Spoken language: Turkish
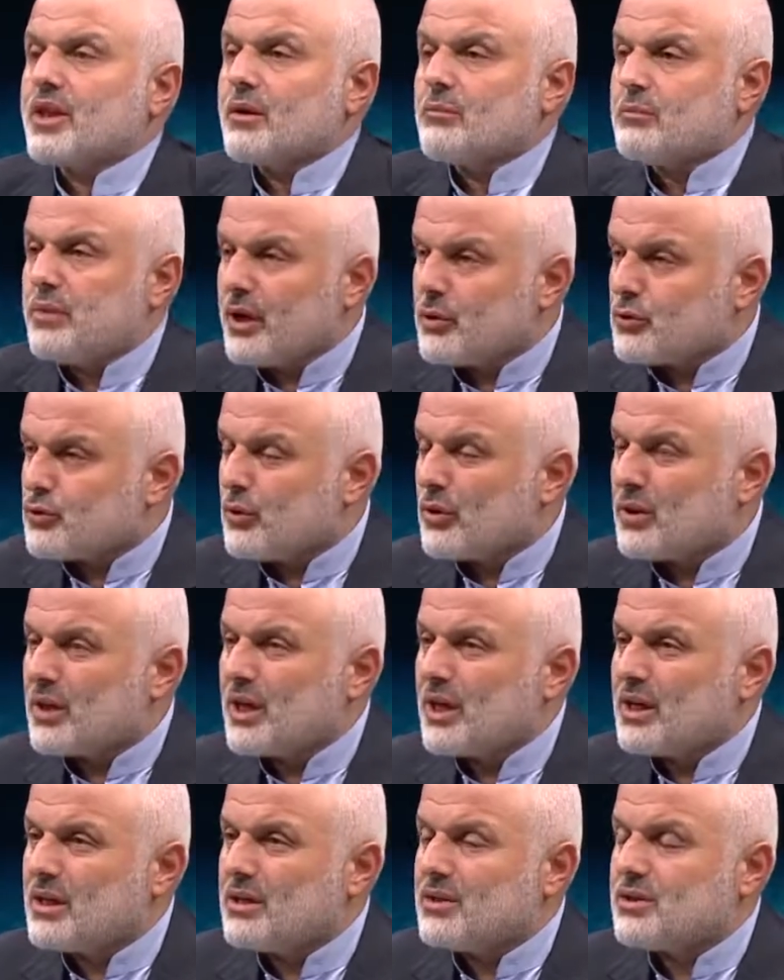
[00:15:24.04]
pek çok
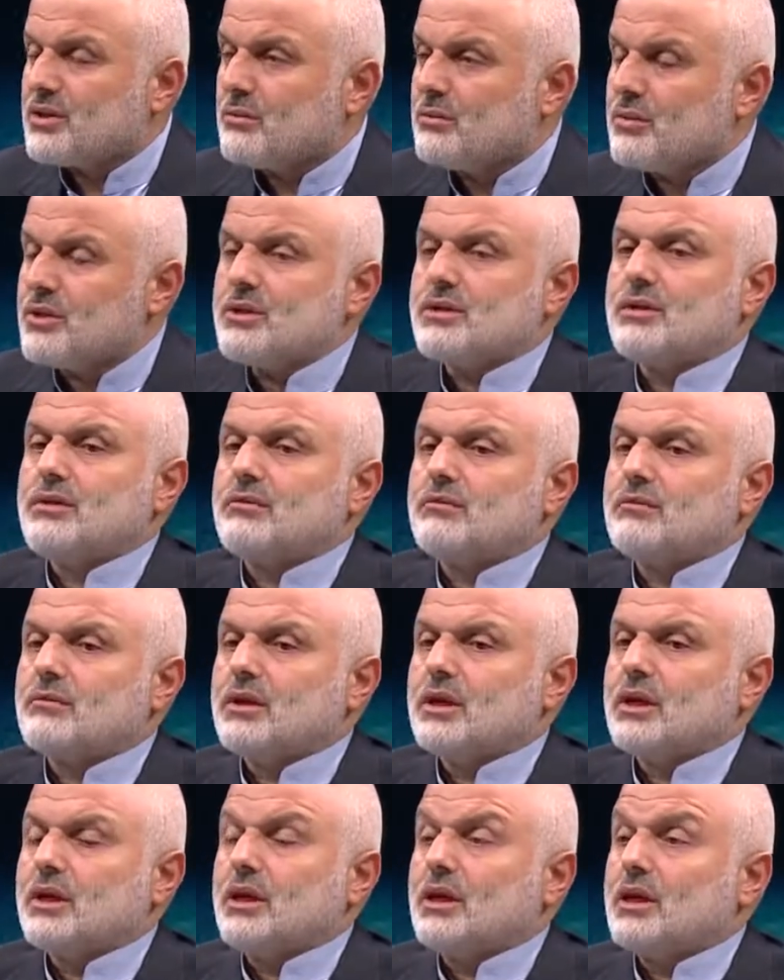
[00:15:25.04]
kardeşimiz
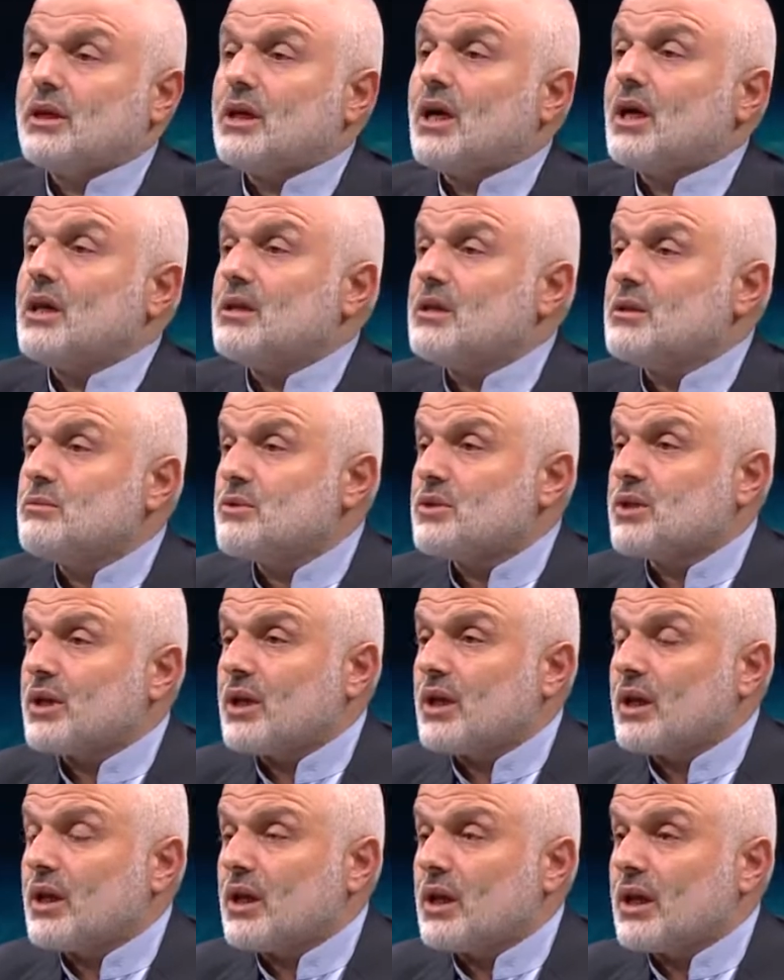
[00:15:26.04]
yalnız bir
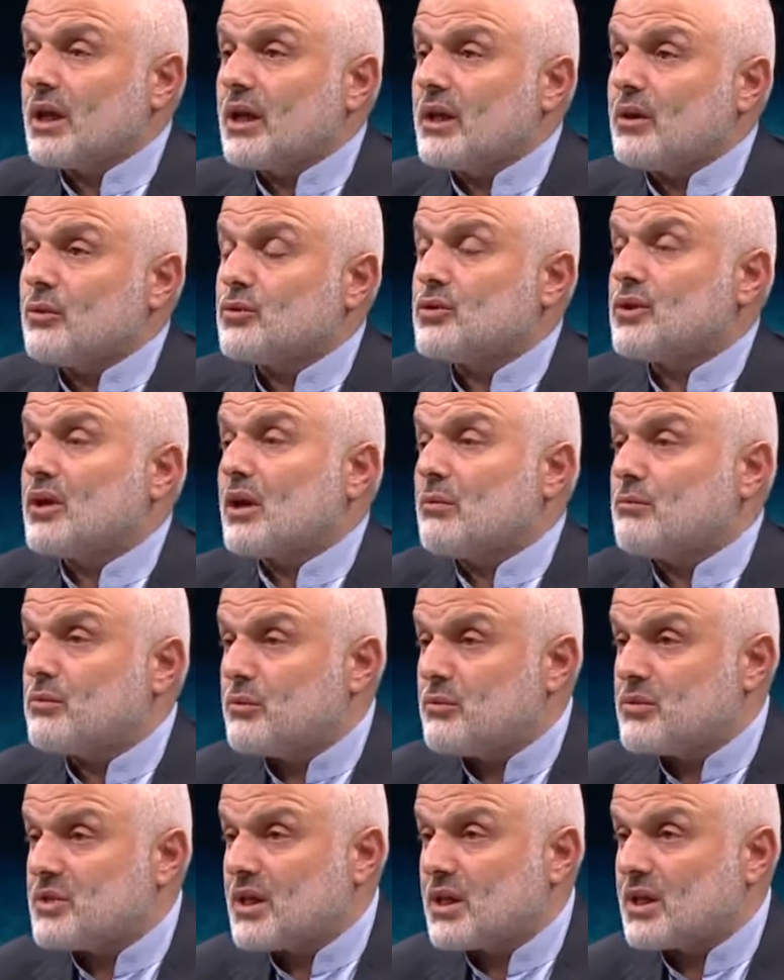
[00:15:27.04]
şekilde Yüce
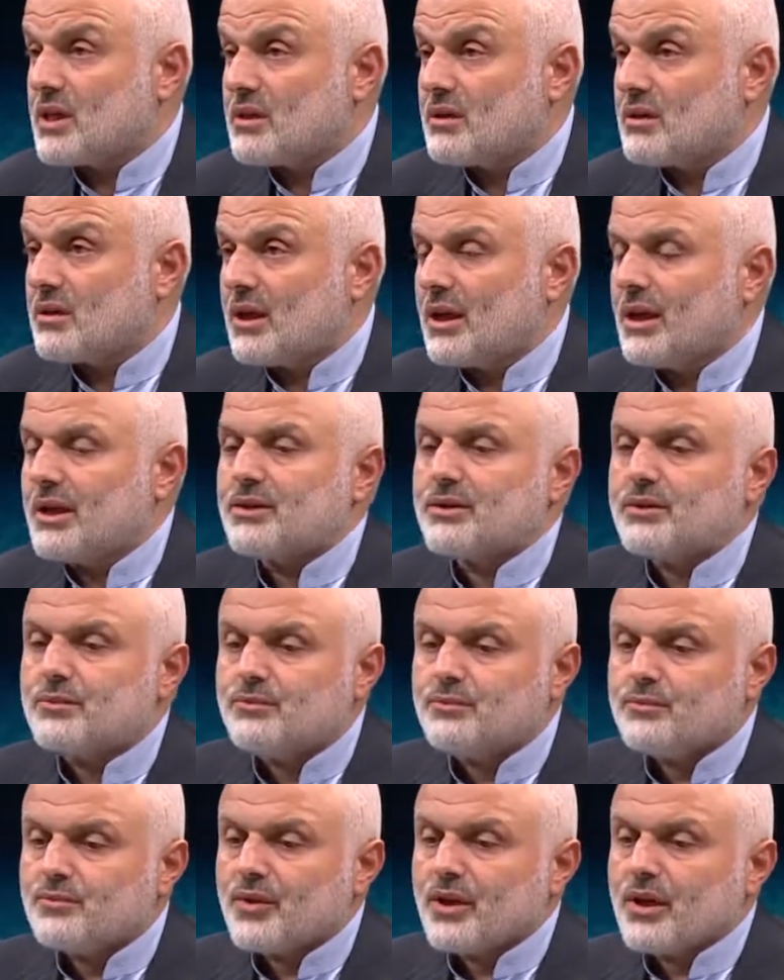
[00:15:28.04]
Rabbimize gittiler.
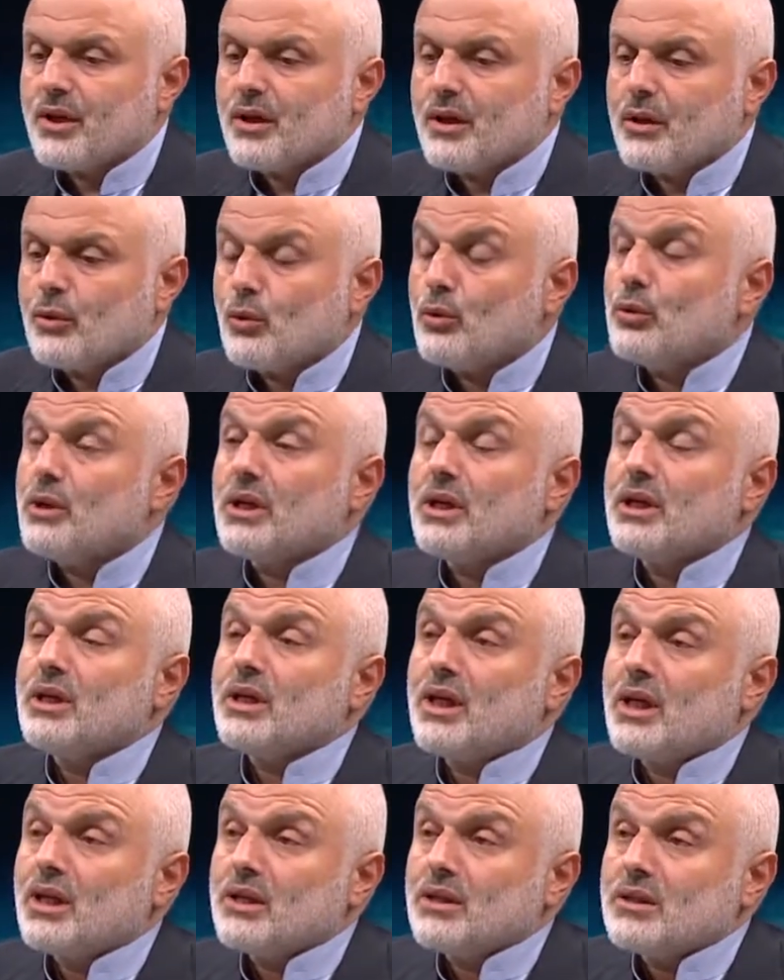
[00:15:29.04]
Onların
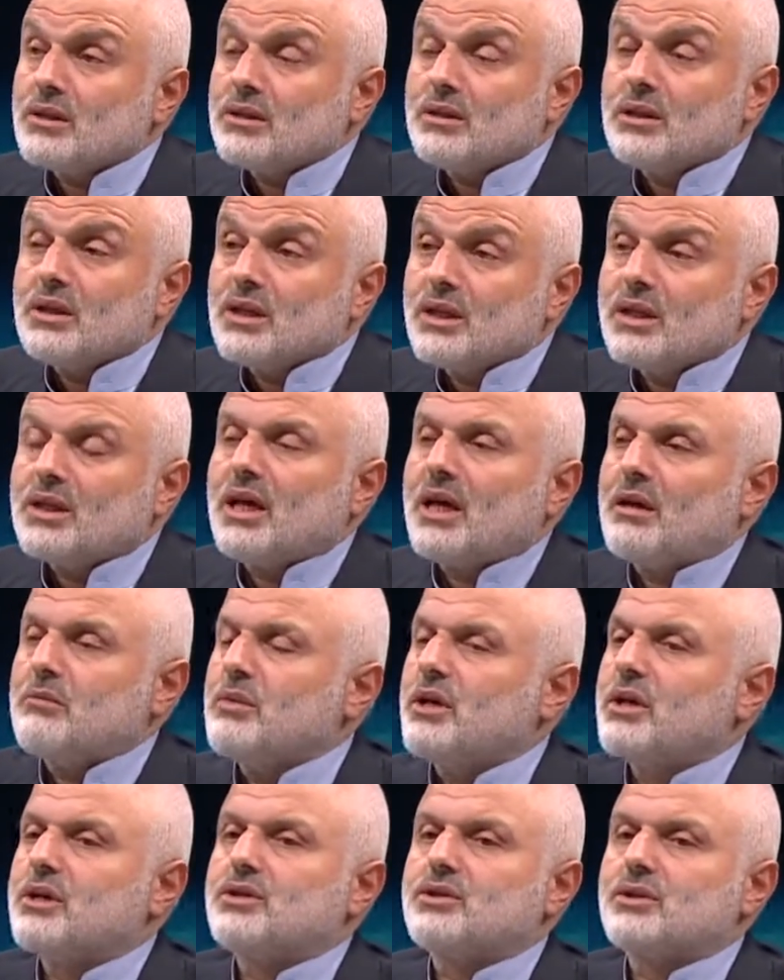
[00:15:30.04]
yalnızlığını
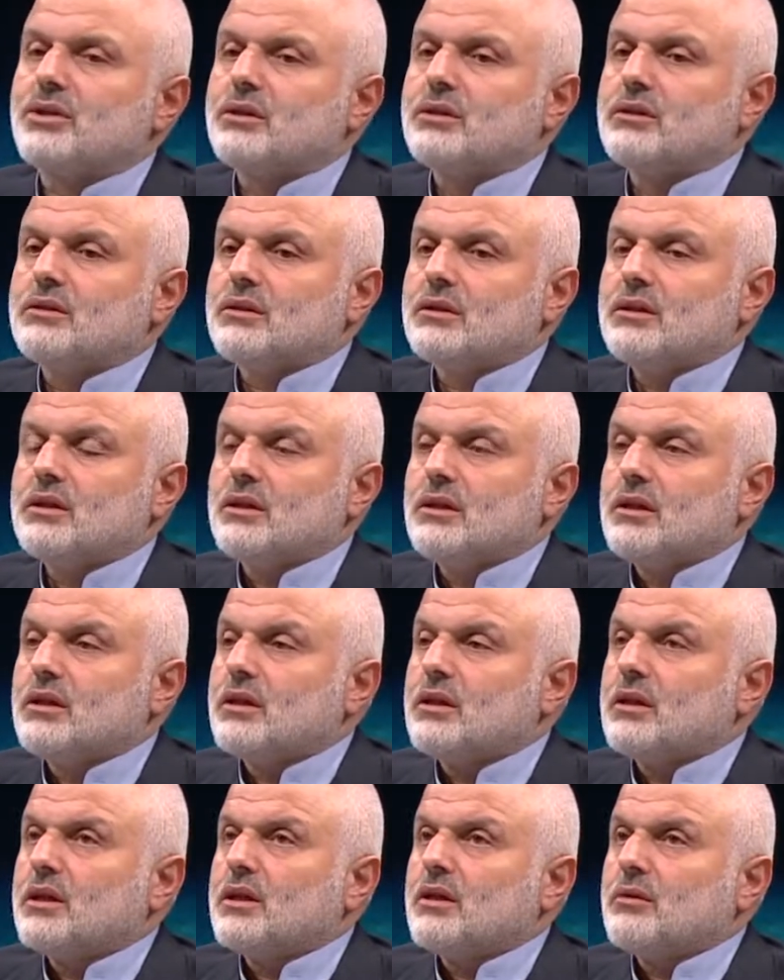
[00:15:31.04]
gidermek için
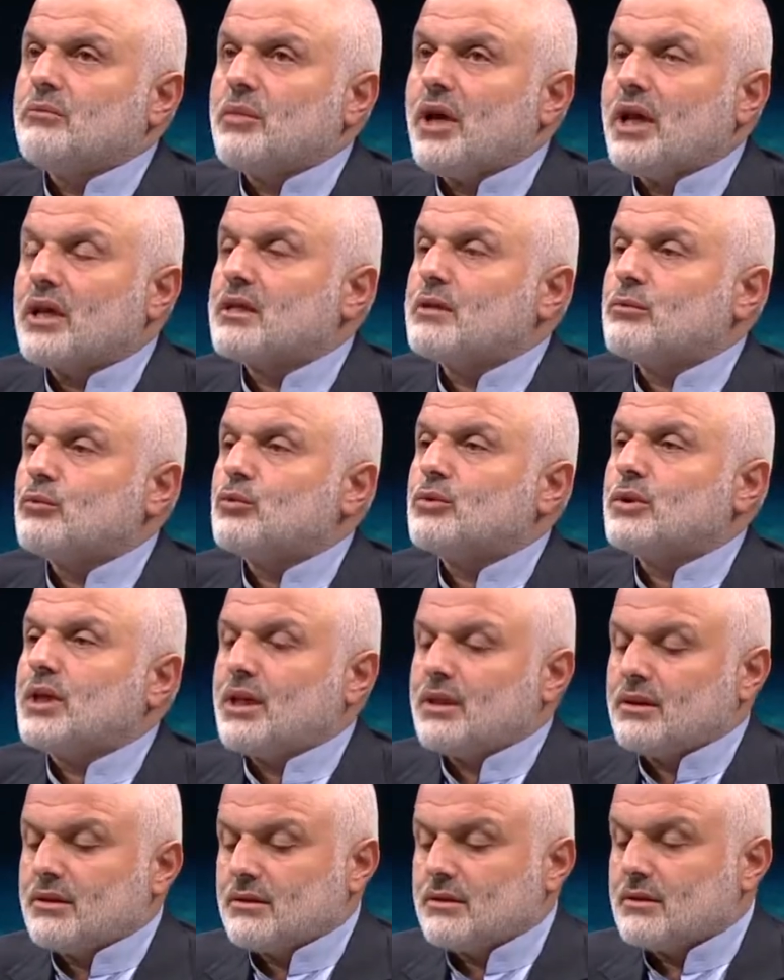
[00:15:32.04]
belki
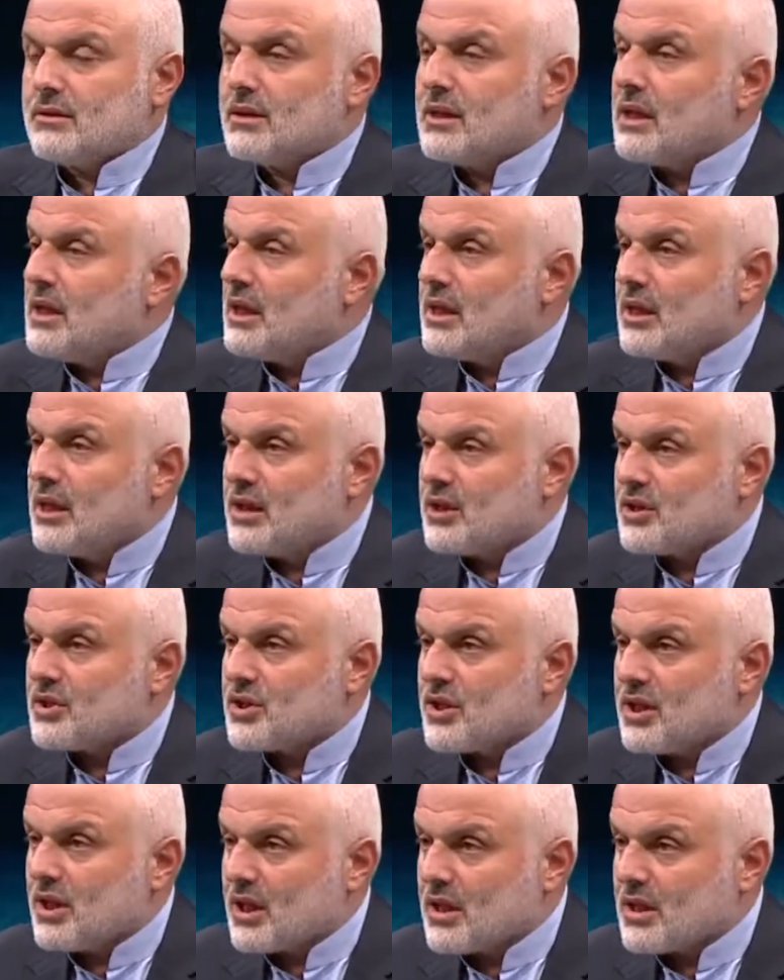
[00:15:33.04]
buradan ilgili
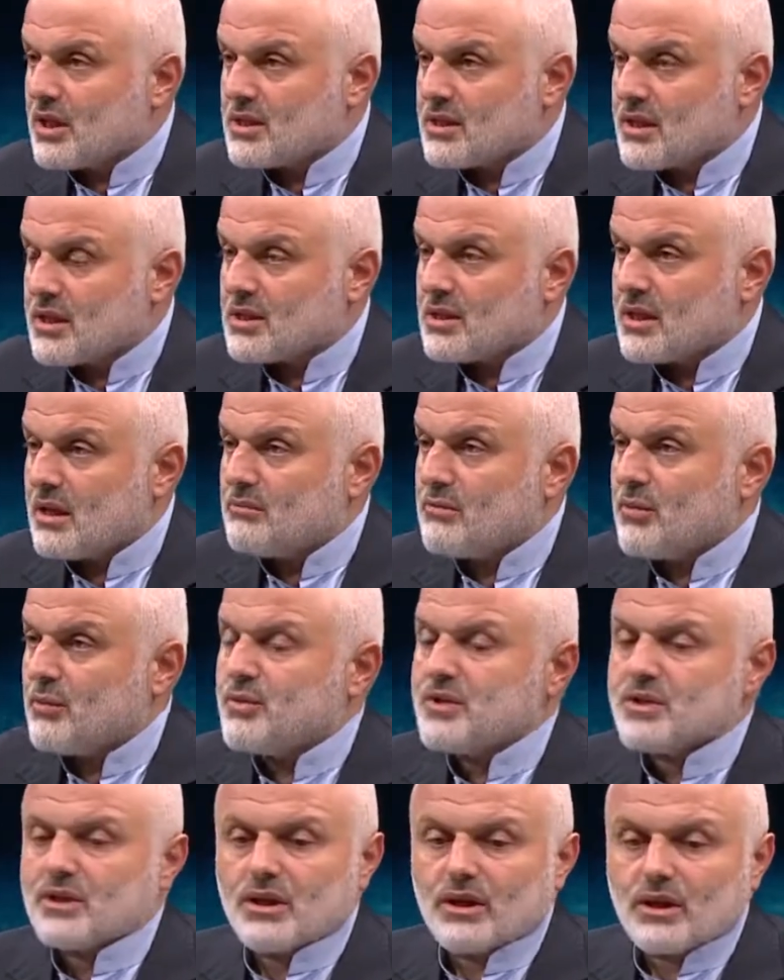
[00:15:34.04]
kişilere de
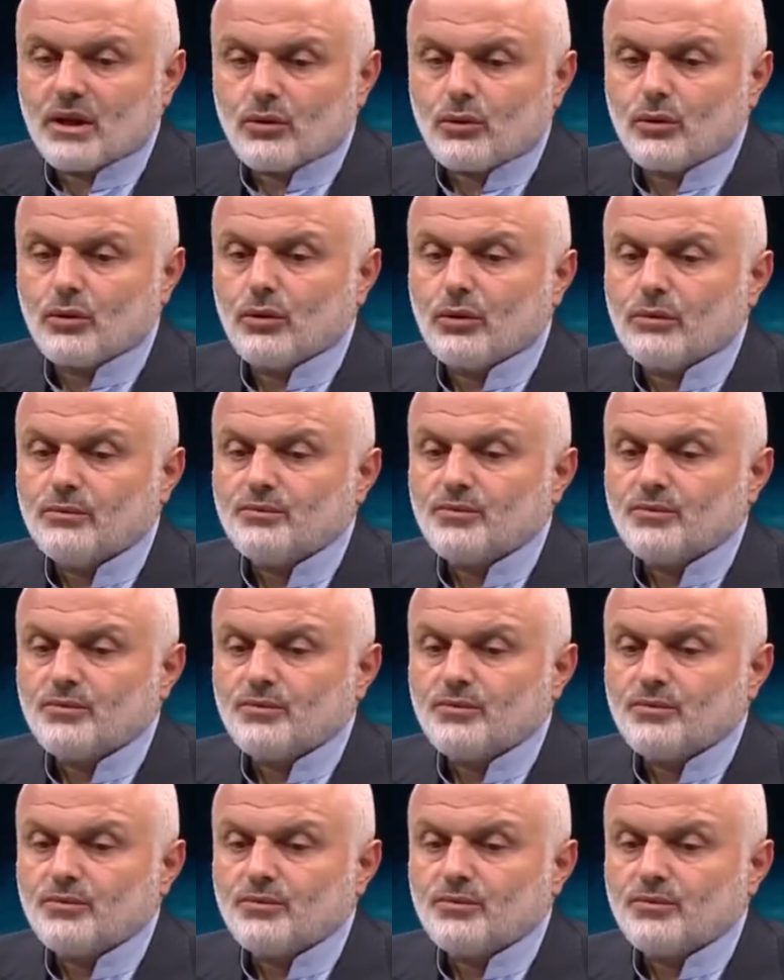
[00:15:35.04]
seslenmemiz gerekiyor.